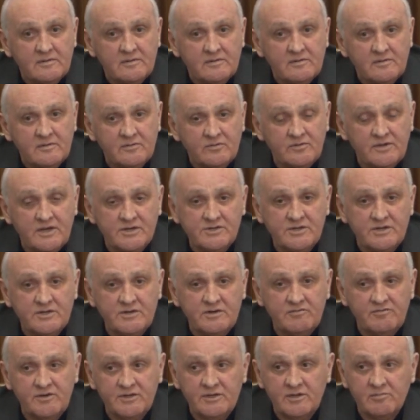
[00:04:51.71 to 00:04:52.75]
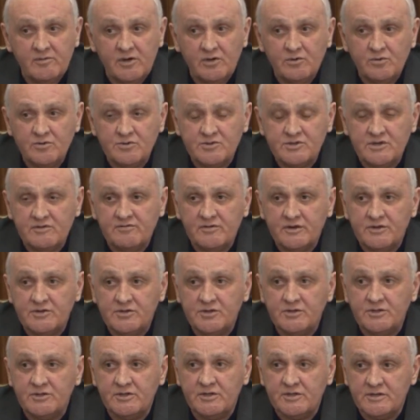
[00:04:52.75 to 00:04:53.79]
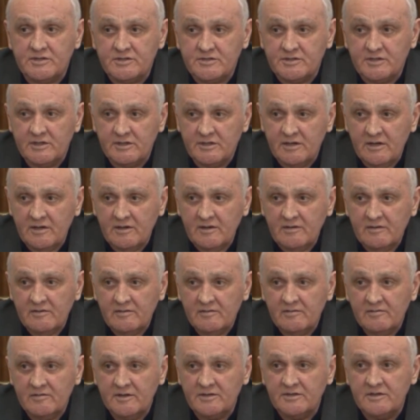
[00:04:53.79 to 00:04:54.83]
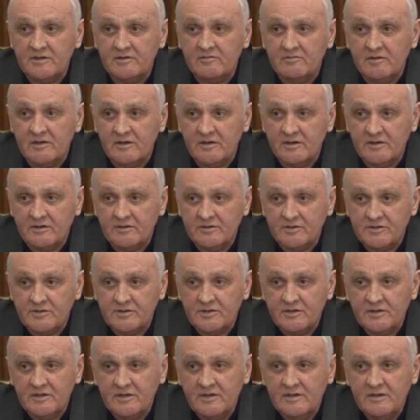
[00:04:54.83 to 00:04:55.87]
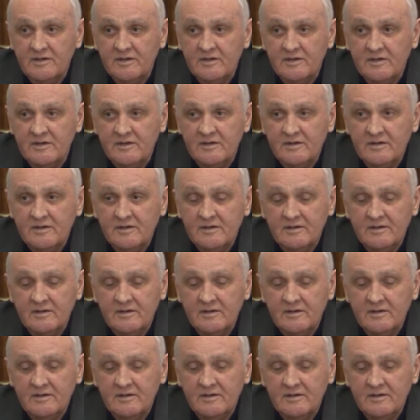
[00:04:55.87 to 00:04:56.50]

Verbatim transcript: У нас даже в этом году цифра 400, да, Владимир Валерьевич? Да, 400.